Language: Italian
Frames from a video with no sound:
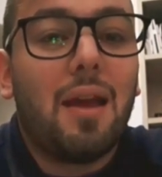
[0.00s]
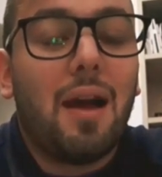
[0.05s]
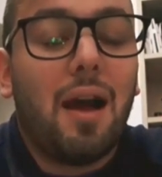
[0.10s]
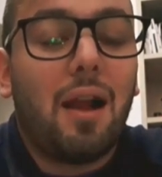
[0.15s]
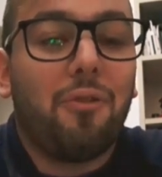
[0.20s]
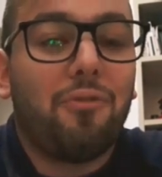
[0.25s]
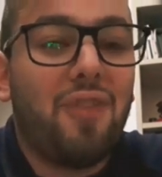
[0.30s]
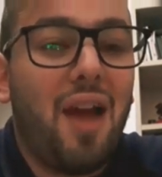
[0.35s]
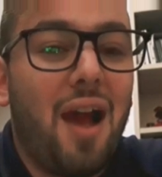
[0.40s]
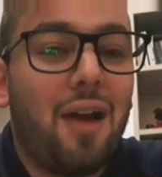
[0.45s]

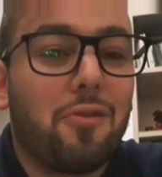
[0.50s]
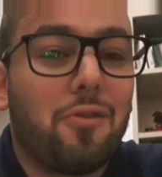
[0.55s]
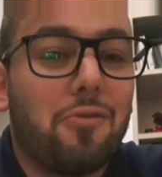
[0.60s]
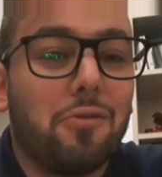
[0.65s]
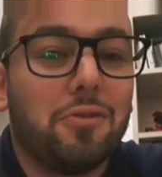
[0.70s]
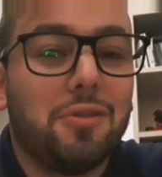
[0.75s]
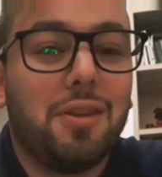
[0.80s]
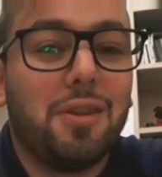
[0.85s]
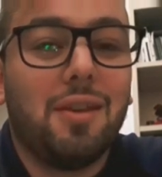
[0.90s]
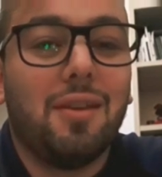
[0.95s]
al
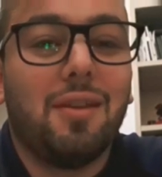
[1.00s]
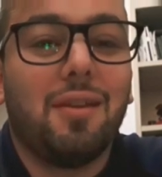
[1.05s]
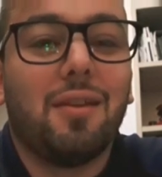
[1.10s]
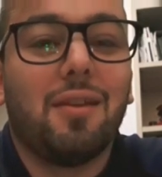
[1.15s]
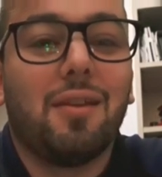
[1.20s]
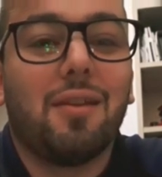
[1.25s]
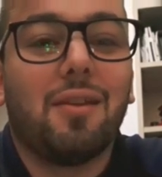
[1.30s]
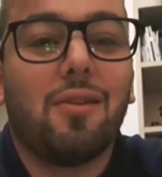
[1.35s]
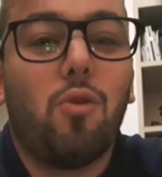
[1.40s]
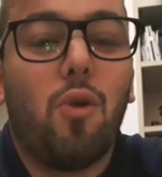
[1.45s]
fianco
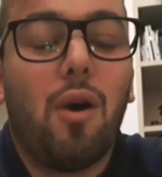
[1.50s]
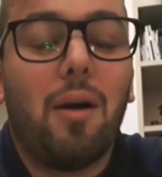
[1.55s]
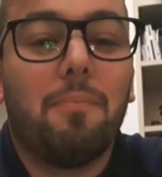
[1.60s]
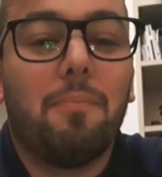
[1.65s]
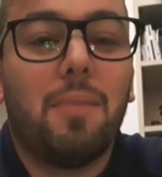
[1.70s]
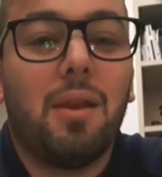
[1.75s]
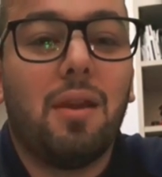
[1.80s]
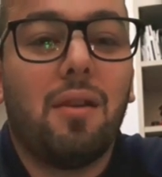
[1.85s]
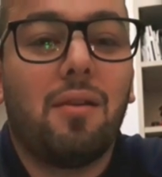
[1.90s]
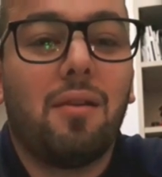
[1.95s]
di
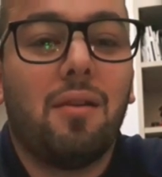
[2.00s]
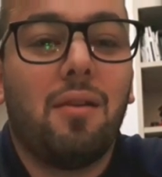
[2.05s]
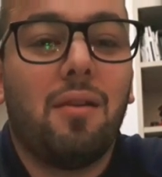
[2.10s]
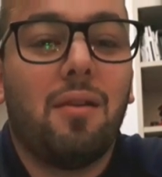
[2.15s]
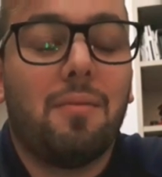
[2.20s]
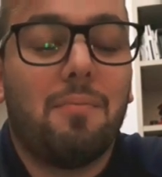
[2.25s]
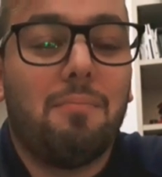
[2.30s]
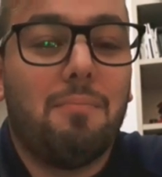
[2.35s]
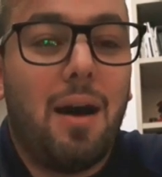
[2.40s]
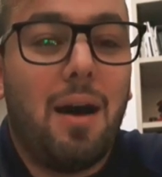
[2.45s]
Juan
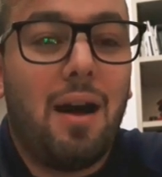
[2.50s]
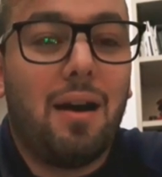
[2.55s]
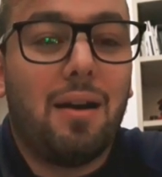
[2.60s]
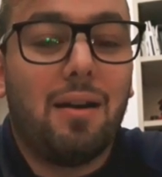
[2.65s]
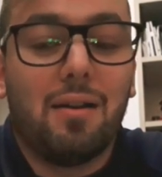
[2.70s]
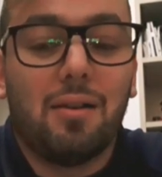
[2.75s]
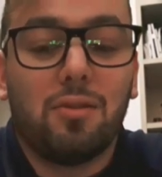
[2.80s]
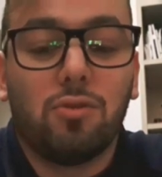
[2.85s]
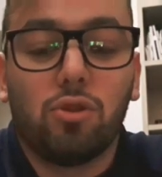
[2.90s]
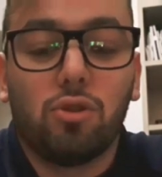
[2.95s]
Mir, ma
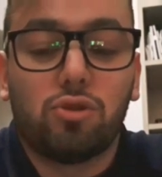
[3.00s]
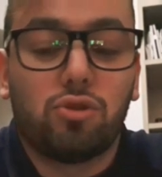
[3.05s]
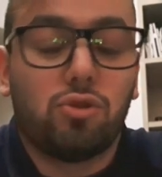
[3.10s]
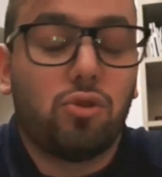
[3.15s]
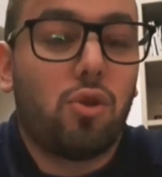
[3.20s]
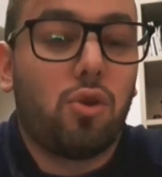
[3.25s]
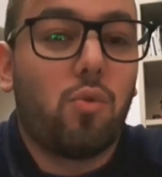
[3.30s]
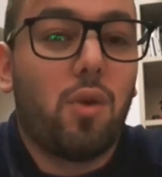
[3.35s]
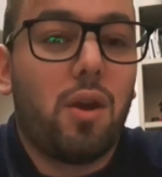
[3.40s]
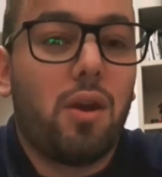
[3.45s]
eh, non
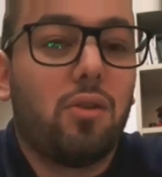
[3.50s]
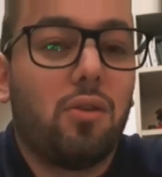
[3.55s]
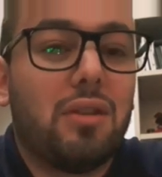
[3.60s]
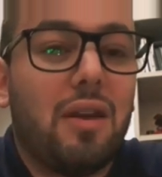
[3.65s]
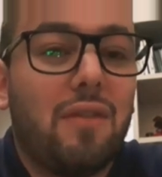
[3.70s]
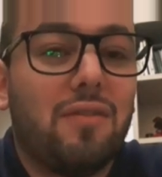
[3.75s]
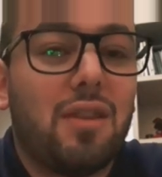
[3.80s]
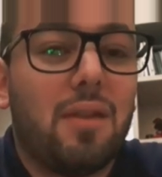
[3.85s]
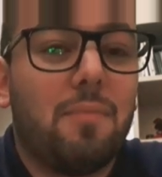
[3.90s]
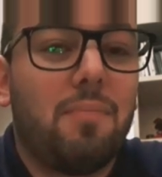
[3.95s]
solo quello,
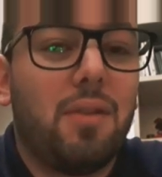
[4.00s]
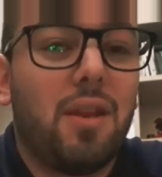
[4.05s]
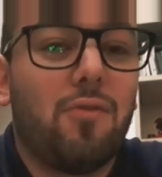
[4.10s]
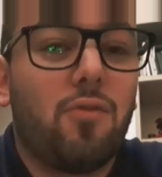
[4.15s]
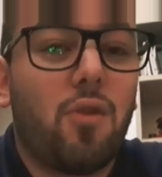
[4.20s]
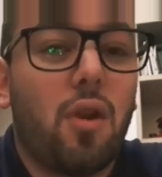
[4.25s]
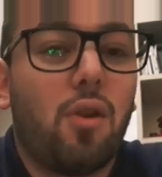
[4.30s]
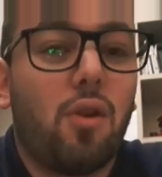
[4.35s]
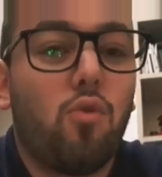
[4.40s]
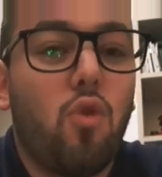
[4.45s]
Davide
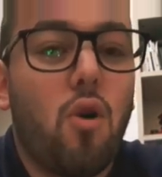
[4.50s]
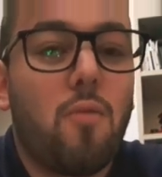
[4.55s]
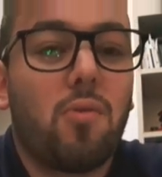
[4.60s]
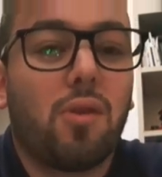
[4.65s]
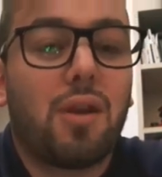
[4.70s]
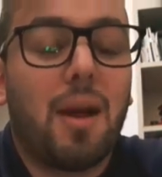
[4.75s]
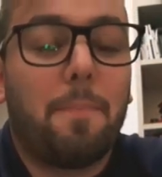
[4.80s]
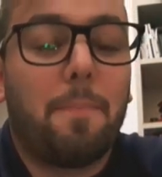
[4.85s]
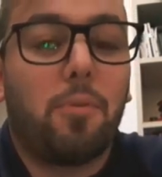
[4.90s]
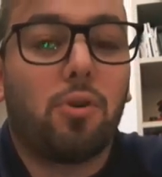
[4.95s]
Brivio è
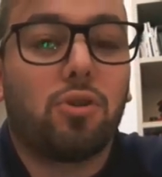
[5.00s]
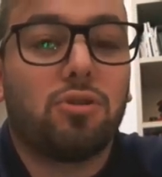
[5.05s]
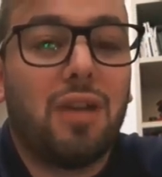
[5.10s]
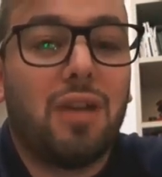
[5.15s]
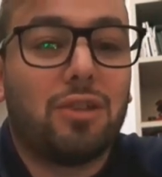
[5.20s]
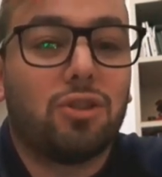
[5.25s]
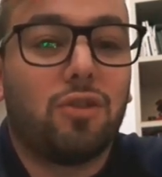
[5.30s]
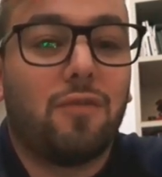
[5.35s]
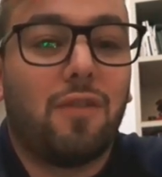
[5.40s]
l'uomo che ha portato